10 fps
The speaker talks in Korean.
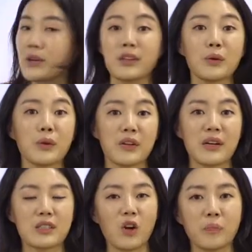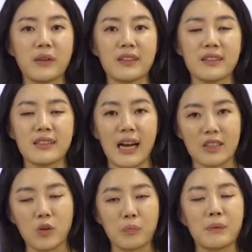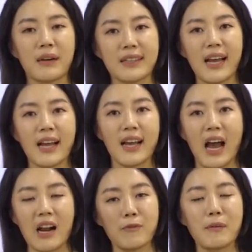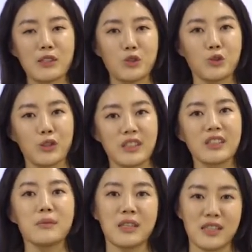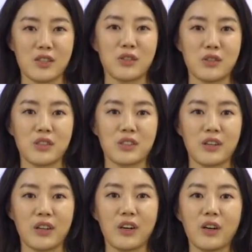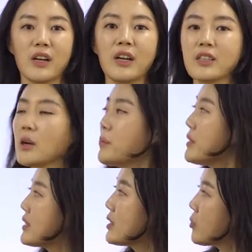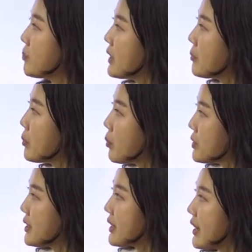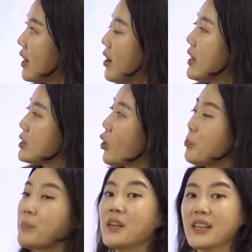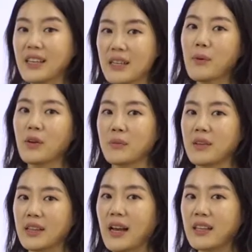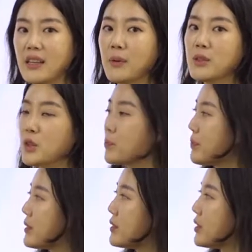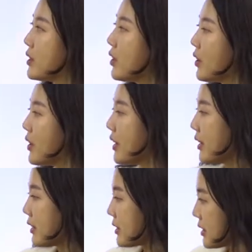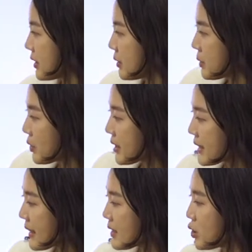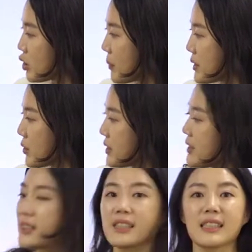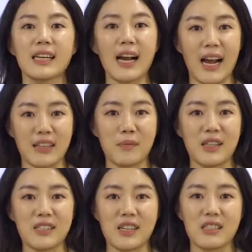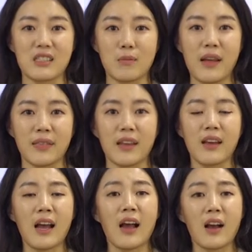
그리고 그리고 이러한 석비들은 각 석비마다 알파벳으로 이름이 지어져 있어요. 첫 번째 석비 한번 보실게요. 석비 2번입니다. 2번 석비는요. 지금 이렇게 사진으로 봐서는 크기가 가늠이 되지 않지만